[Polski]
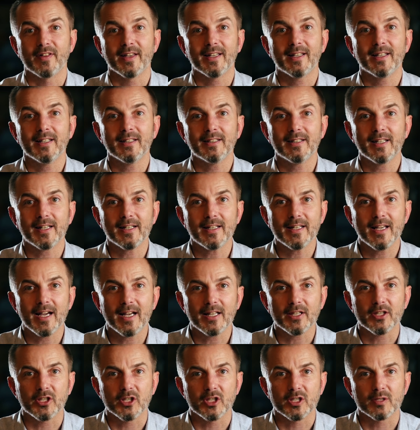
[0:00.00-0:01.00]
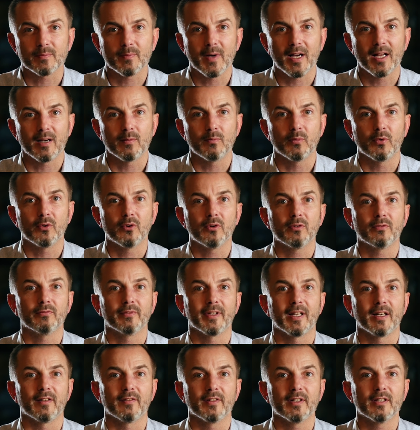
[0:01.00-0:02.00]
wegetarianizm albo
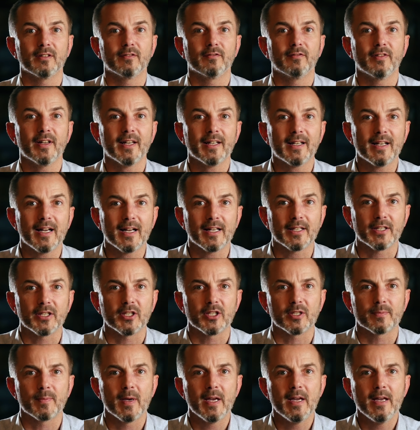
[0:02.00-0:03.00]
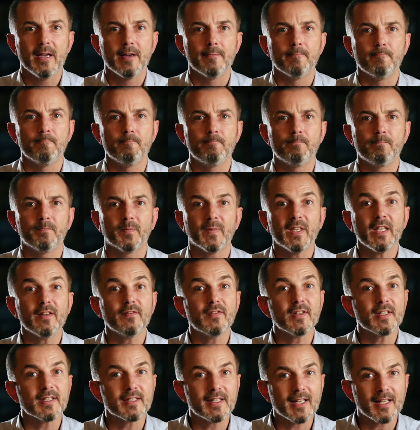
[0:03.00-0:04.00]
nawet weganizm mm, nie
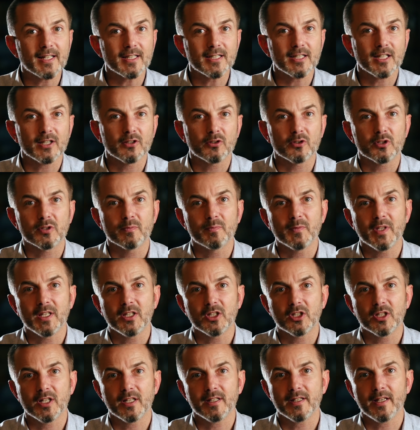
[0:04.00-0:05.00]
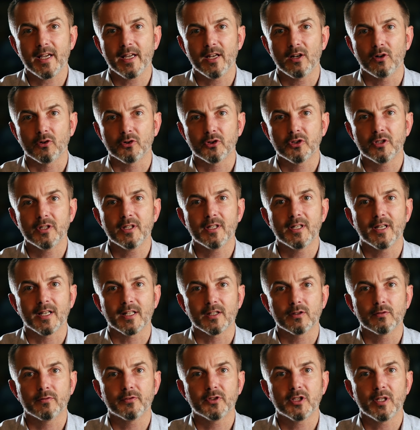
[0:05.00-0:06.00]
wystarcza do zmniejszenia ilości
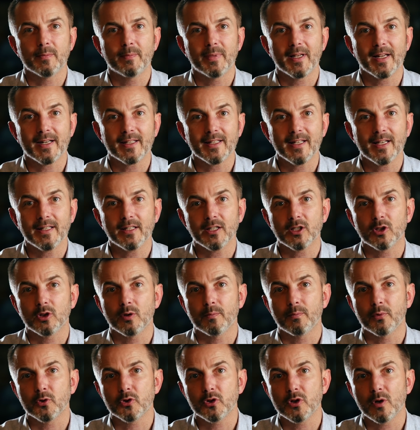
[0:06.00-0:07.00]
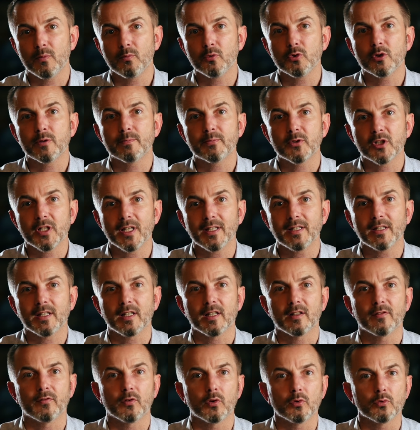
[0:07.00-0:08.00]
gazów cieplarnianych do poziomu sprzed
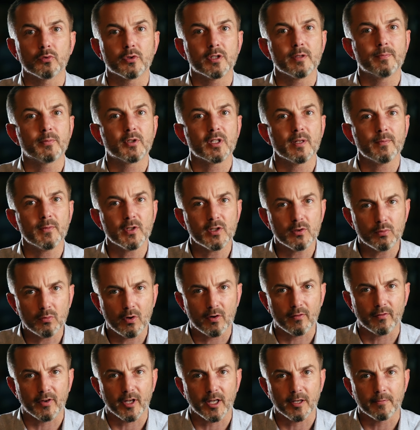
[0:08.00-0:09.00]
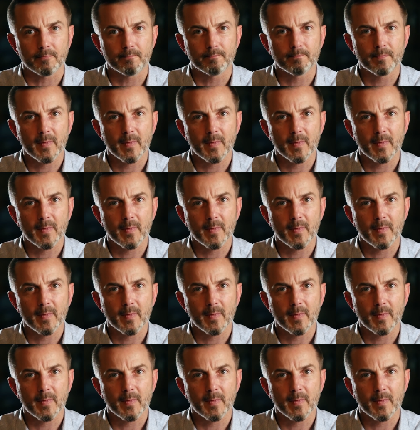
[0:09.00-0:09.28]
rewolucji przemysłowej